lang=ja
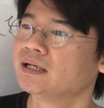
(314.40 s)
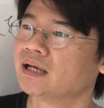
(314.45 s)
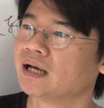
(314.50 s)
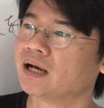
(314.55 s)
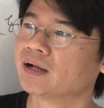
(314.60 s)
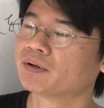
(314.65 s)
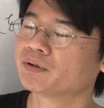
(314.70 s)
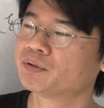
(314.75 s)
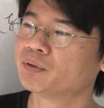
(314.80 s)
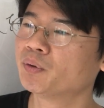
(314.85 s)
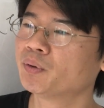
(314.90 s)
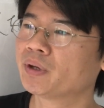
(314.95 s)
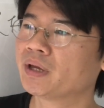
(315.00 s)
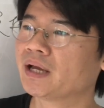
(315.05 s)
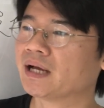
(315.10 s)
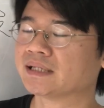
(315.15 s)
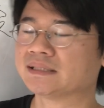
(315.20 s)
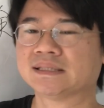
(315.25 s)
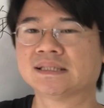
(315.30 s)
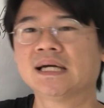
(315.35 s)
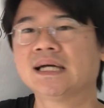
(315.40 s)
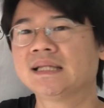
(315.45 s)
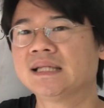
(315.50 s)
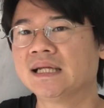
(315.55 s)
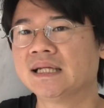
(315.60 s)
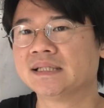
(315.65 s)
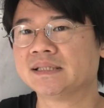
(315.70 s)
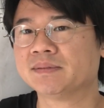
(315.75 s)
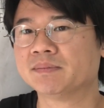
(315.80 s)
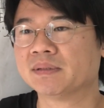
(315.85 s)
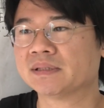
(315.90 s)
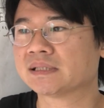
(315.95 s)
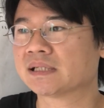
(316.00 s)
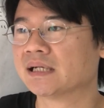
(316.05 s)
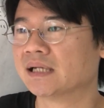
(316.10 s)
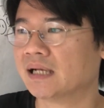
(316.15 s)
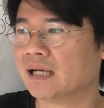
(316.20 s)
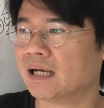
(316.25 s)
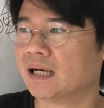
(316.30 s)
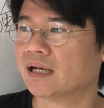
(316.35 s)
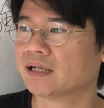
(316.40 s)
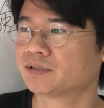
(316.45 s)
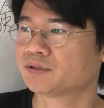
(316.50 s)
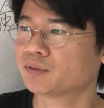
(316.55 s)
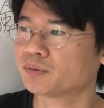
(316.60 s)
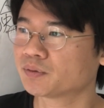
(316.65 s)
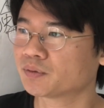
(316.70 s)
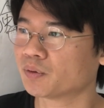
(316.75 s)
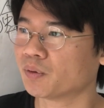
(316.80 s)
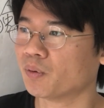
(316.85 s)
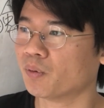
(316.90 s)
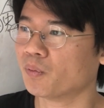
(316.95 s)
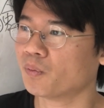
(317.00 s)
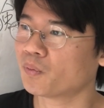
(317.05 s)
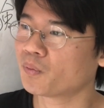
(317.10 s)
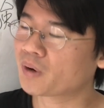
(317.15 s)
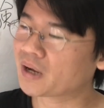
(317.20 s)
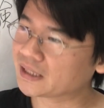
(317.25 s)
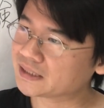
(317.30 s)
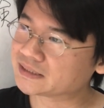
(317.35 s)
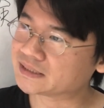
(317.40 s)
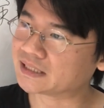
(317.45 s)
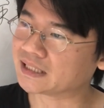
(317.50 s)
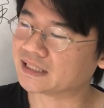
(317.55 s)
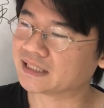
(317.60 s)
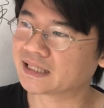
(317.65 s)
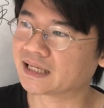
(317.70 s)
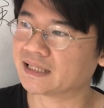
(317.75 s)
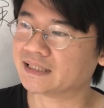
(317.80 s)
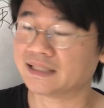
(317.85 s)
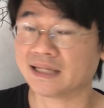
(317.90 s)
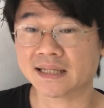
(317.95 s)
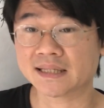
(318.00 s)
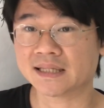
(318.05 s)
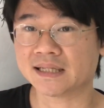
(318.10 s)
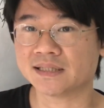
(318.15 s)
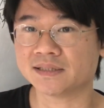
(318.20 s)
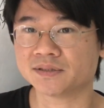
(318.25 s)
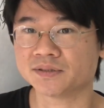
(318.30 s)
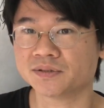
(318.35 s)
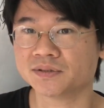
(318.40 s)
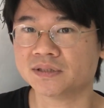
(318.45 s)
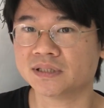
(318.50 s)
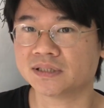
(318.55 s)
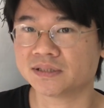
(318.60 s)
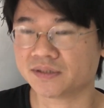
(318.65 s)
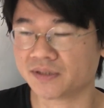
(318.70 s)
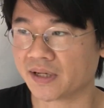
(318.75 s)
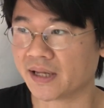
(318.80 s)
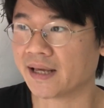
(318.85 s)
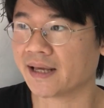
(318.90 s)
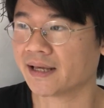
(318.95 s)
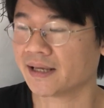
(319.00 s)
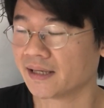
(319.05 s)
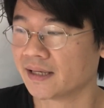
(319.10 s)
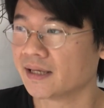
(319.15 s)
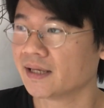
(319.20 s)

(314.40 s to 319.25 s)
あの表現が違ったりしますから、ちょっとおかしな理解になったりするんですよね。